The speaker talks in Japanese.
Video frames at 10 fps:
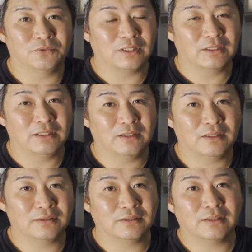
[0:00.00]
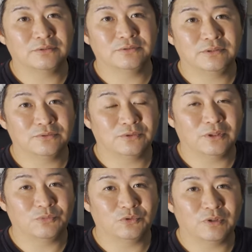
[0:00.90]
お金がかかるっていうこと
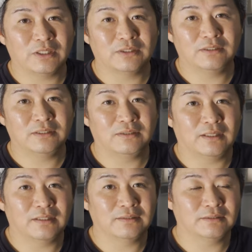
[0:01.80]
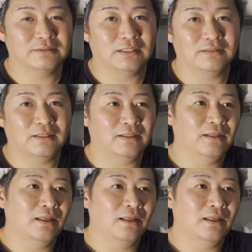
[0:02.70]
はもう分かってた話なんで